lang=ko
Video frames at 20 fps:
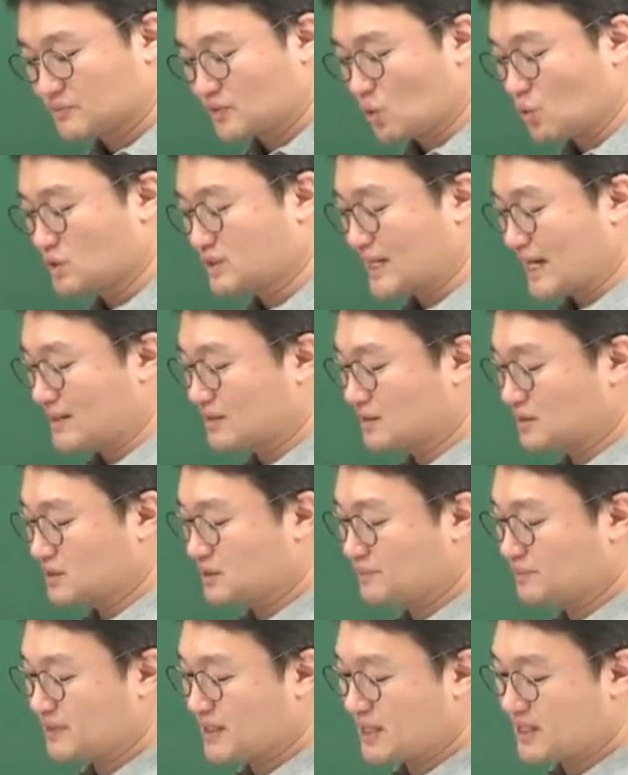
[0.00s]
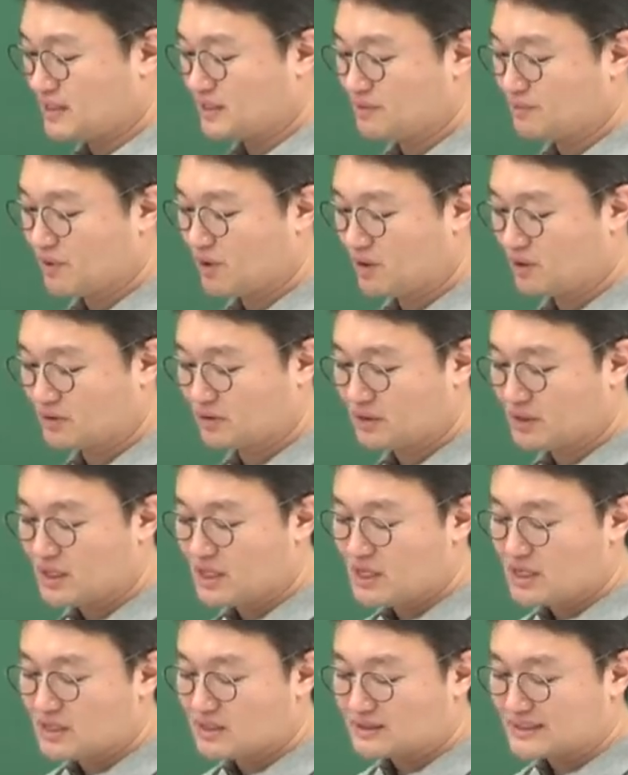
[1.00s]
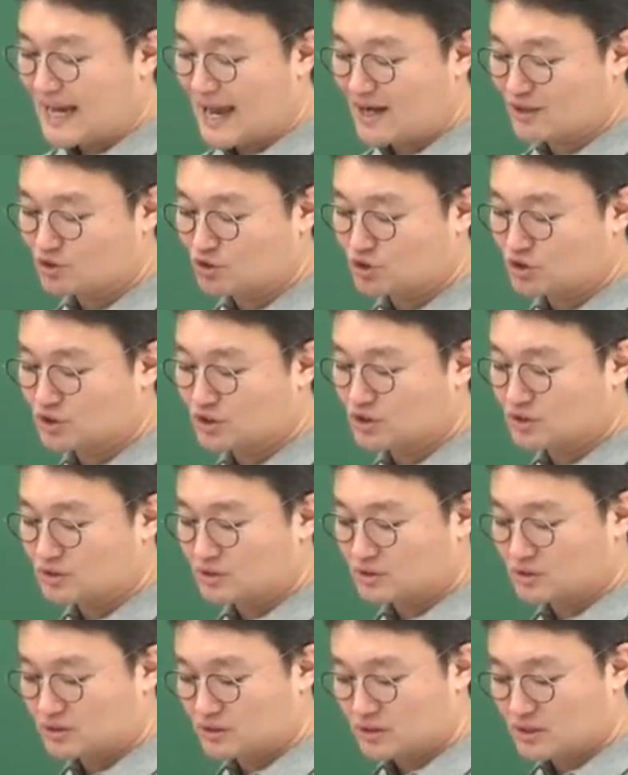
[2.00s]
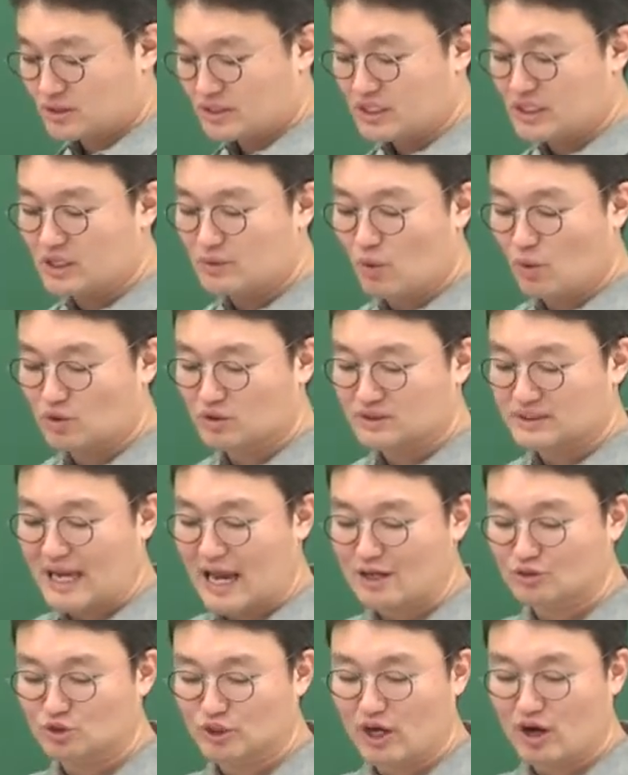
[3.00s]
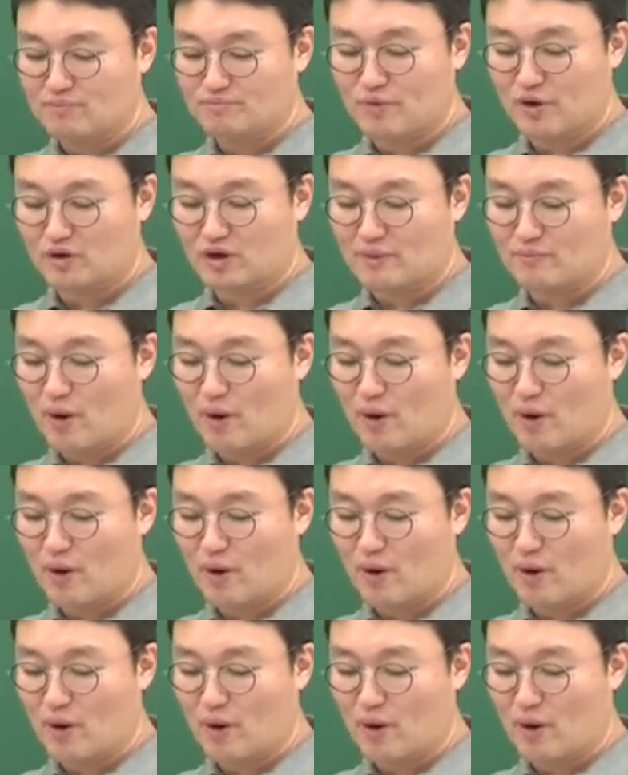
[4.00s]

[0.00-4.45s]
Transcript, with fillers: 옳지 않은 것입니다. 1번 자국은 일본은 자국의 헌법과